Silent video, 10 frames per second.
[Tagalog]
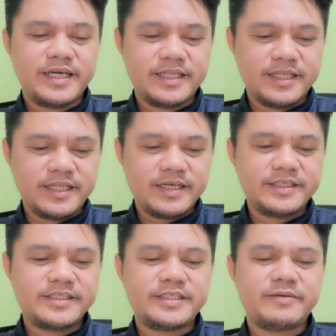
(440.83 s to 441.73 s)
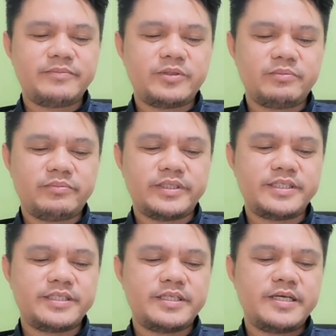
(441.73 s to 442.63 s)
and the large number of
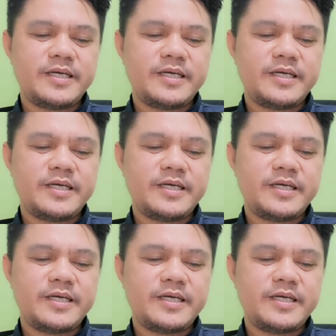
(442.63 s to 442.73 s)
priests